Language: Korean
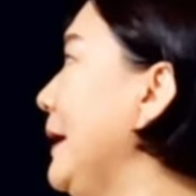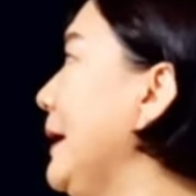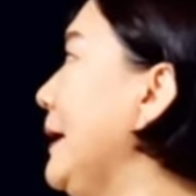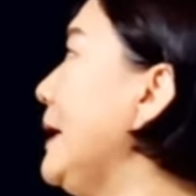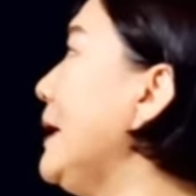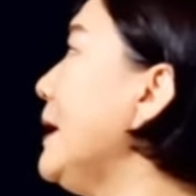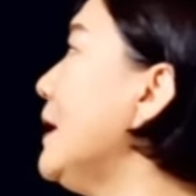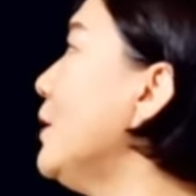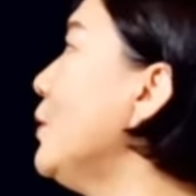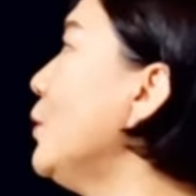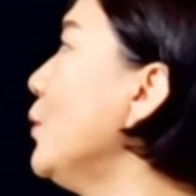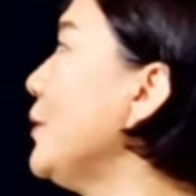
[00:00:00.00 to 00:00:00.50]
이
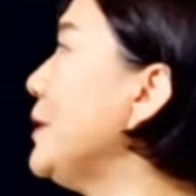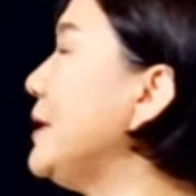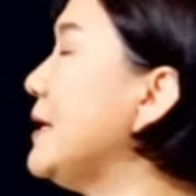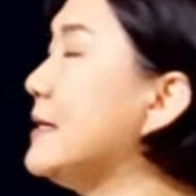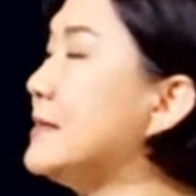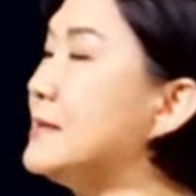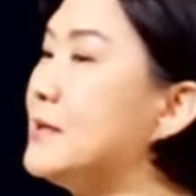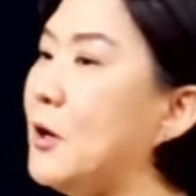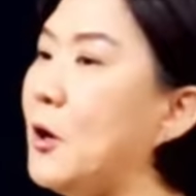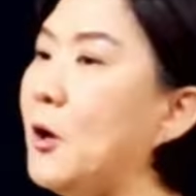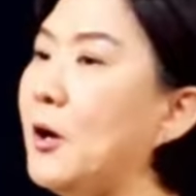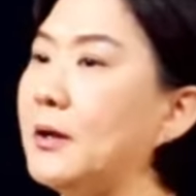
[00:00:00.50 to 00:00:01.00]
일로
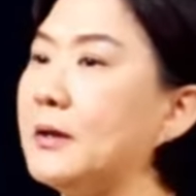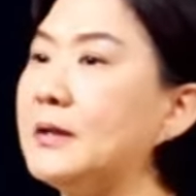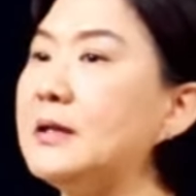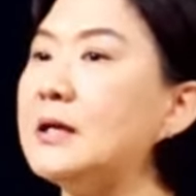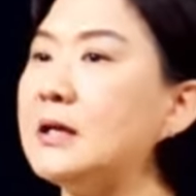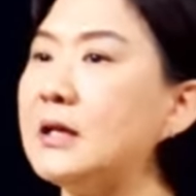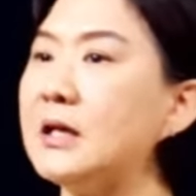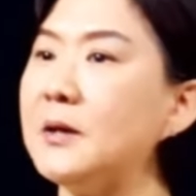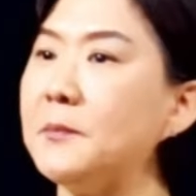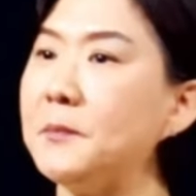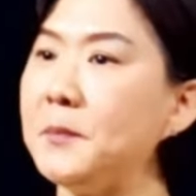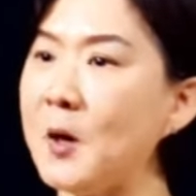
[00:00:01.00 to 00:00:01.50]
인해서
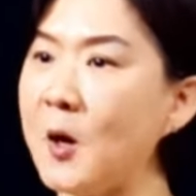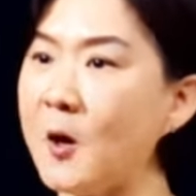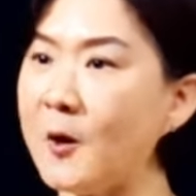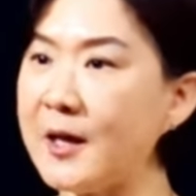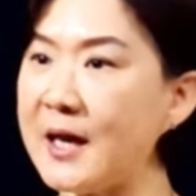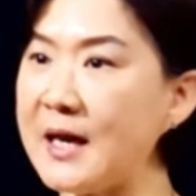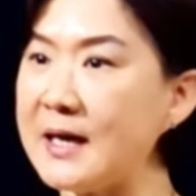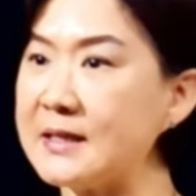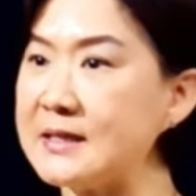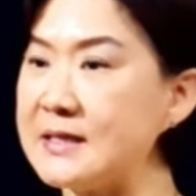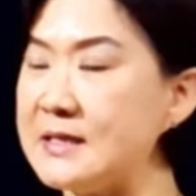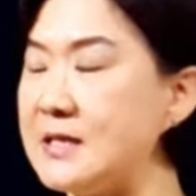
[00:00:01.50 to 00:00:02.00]
특히
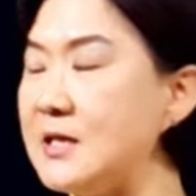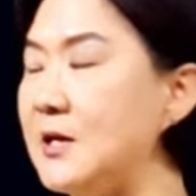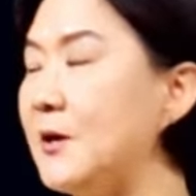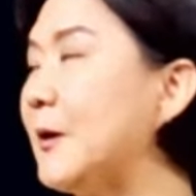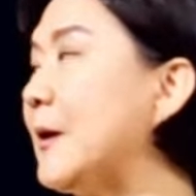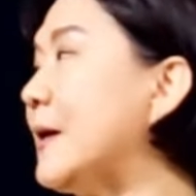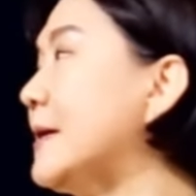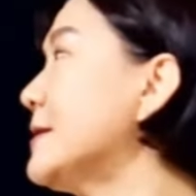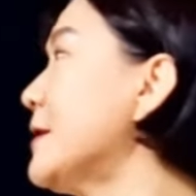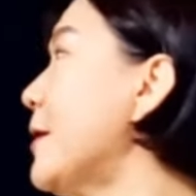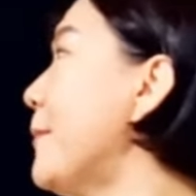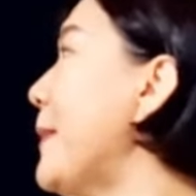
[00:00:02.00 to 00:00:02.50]
평양
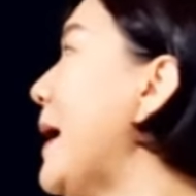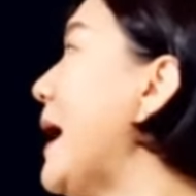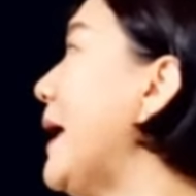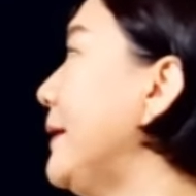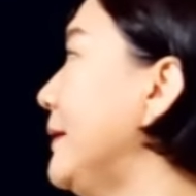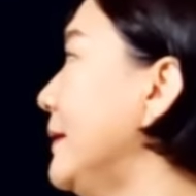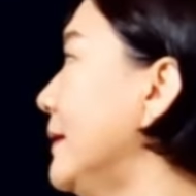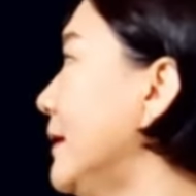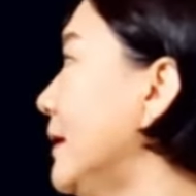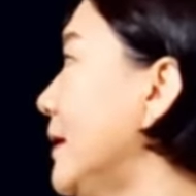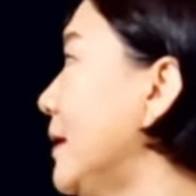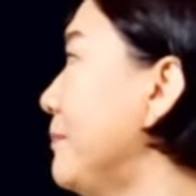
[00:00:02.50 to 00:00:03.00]

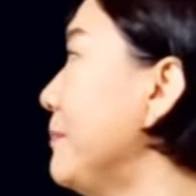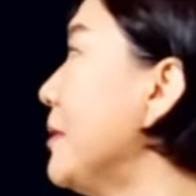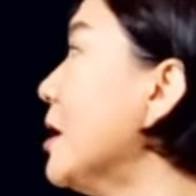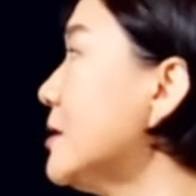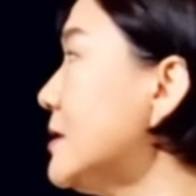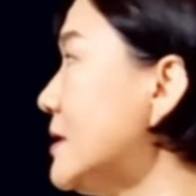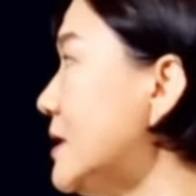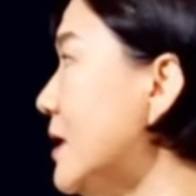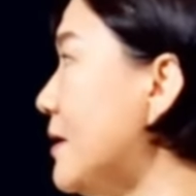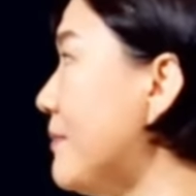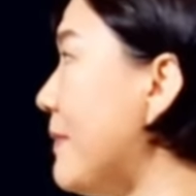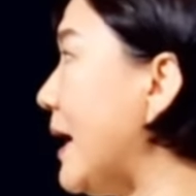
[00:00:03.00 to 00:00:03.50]
지역에서만
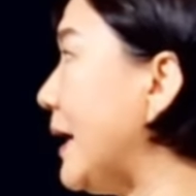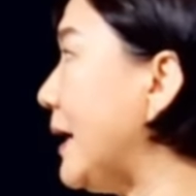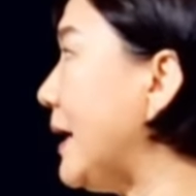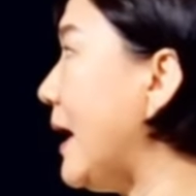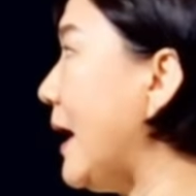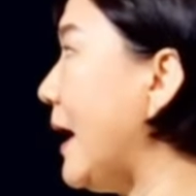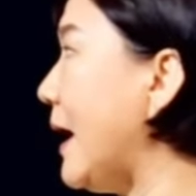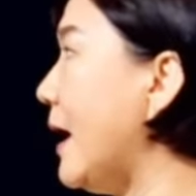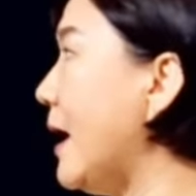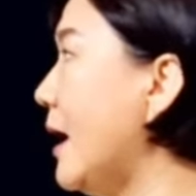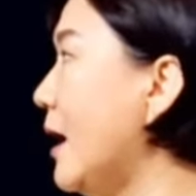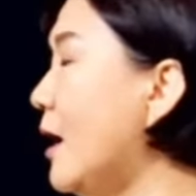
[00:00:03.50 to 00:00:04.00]
며칠
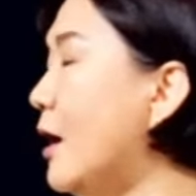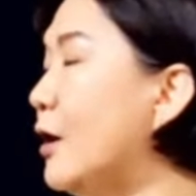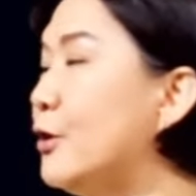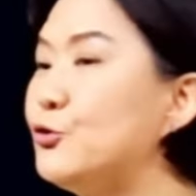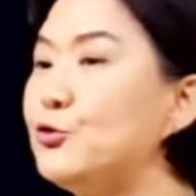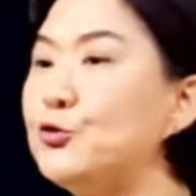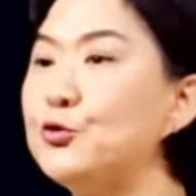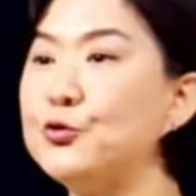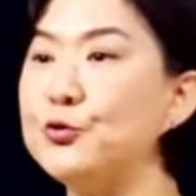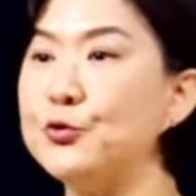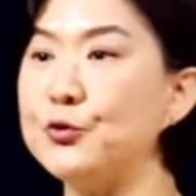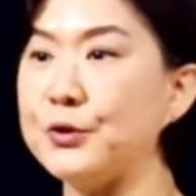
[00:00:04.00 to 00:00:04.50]
만에
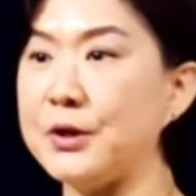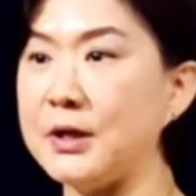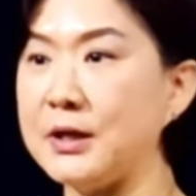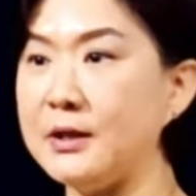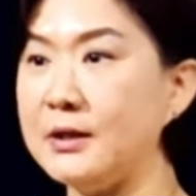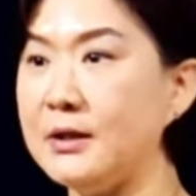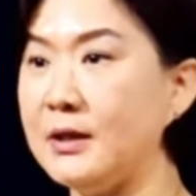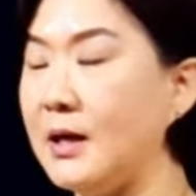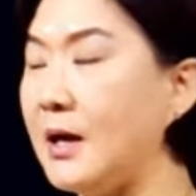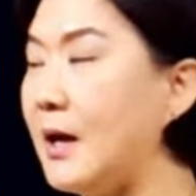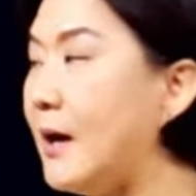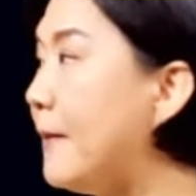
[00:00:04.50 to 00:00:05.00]

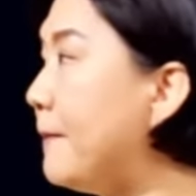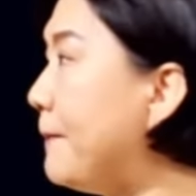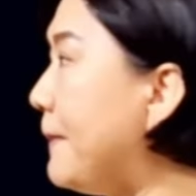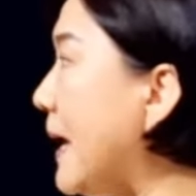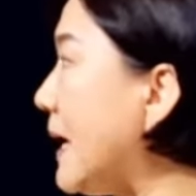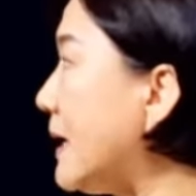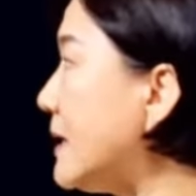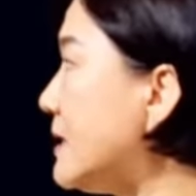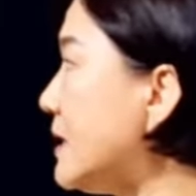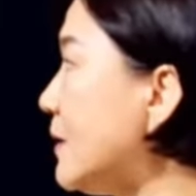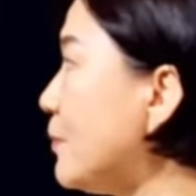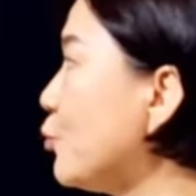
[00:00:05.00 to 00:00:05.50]
중국인
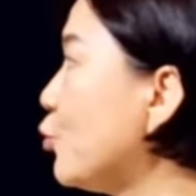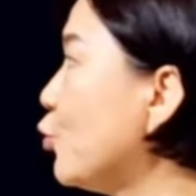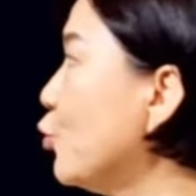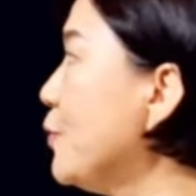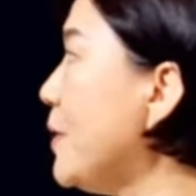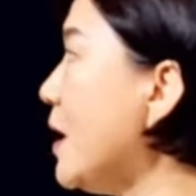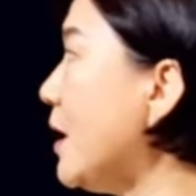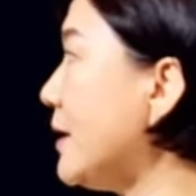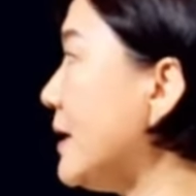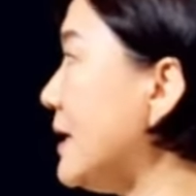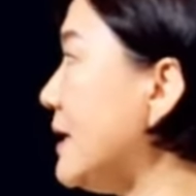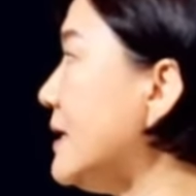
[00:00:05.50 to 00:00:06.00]
백십구
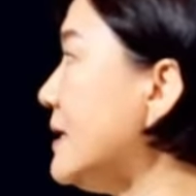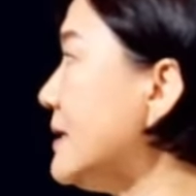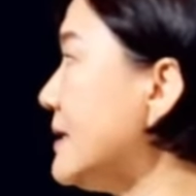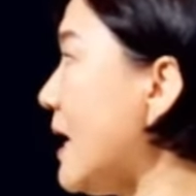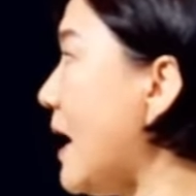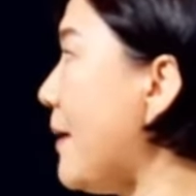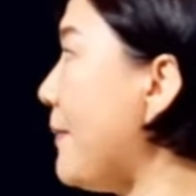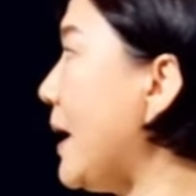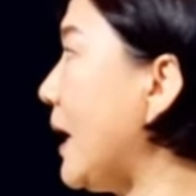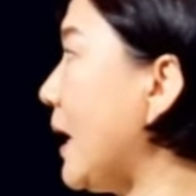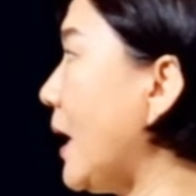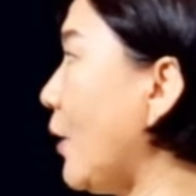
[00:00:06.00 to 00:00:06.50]
명이
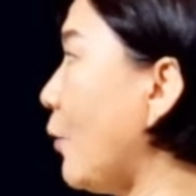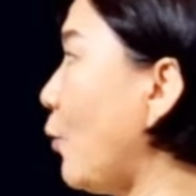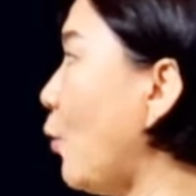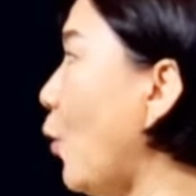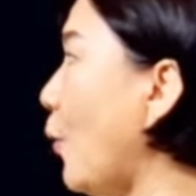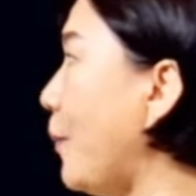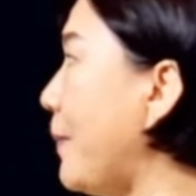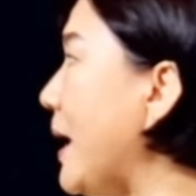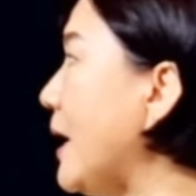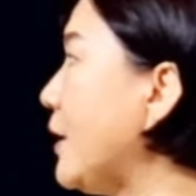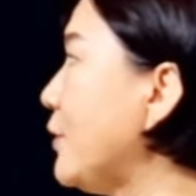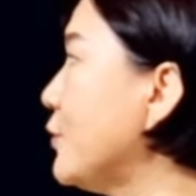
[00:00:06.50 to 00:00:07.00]

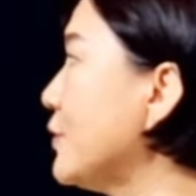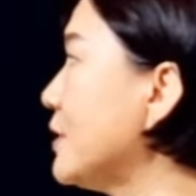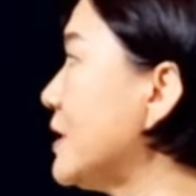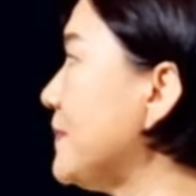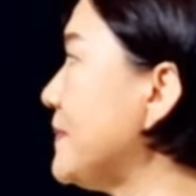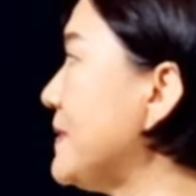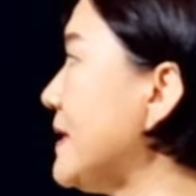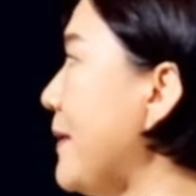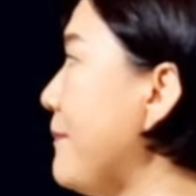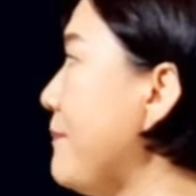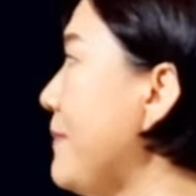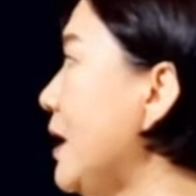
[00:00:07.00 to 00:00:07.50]
사망했고
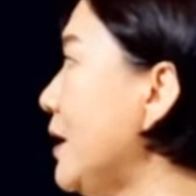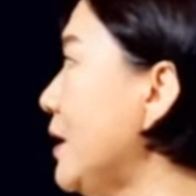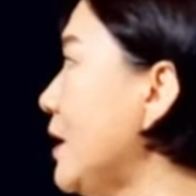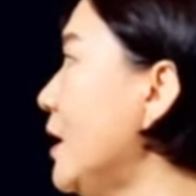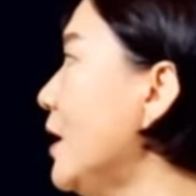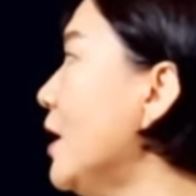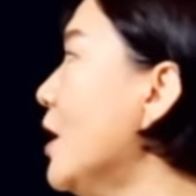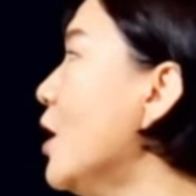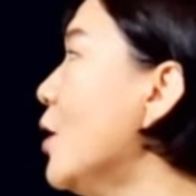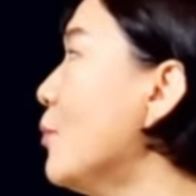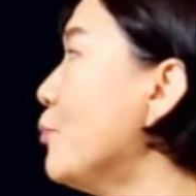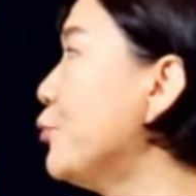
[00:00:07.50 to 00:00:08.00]
백육십삼
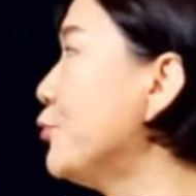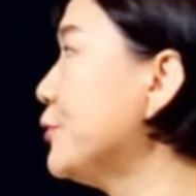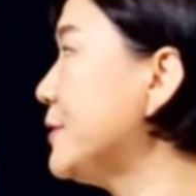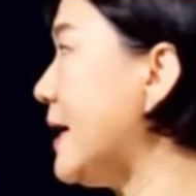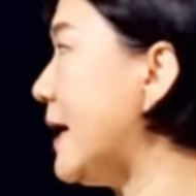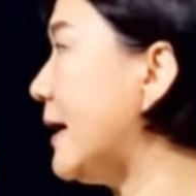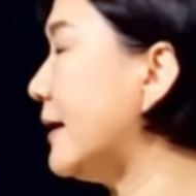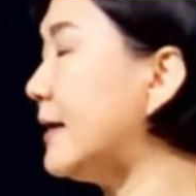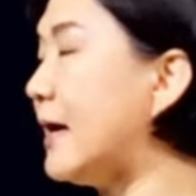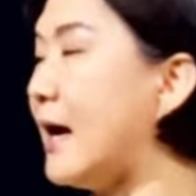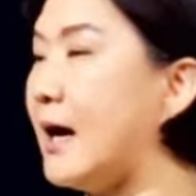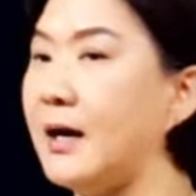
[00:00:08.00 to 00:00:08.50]
명이
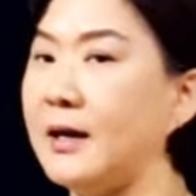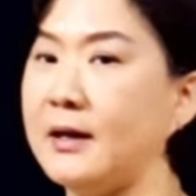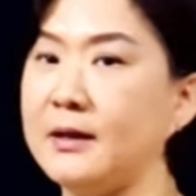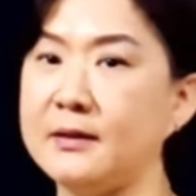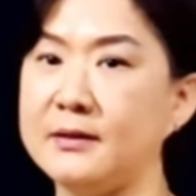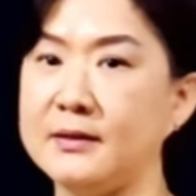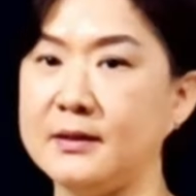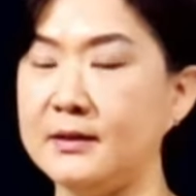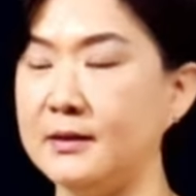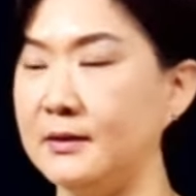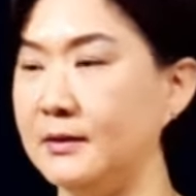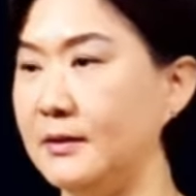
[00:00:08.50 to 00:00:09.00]

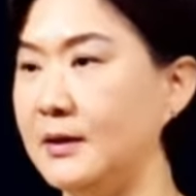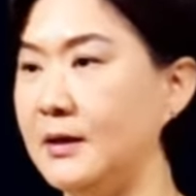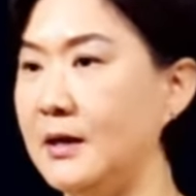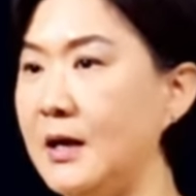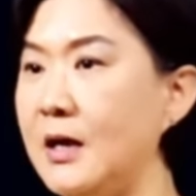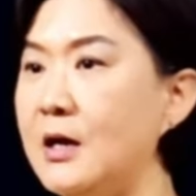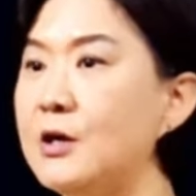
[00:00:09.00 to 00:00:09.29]
부상당하는 등